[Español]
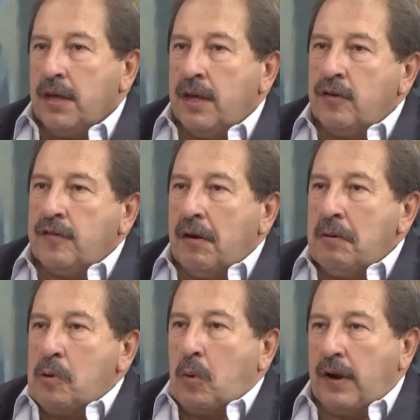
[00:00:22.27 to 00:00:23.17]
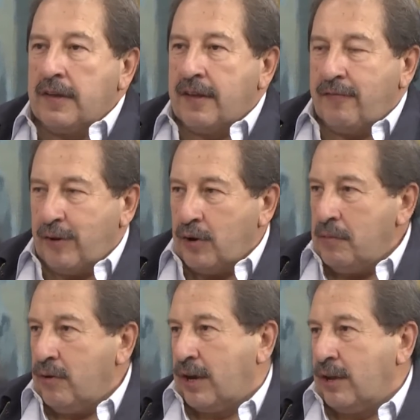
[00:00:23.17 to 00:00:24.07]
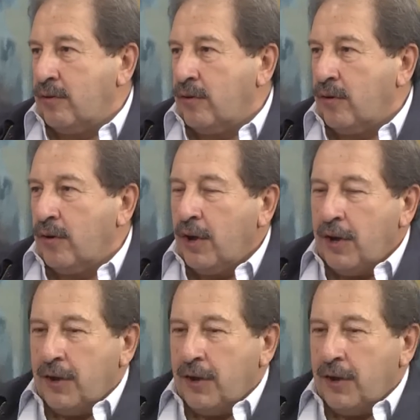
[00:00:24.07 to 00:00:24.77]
y no sabemos cuál es el fenómeno, que no,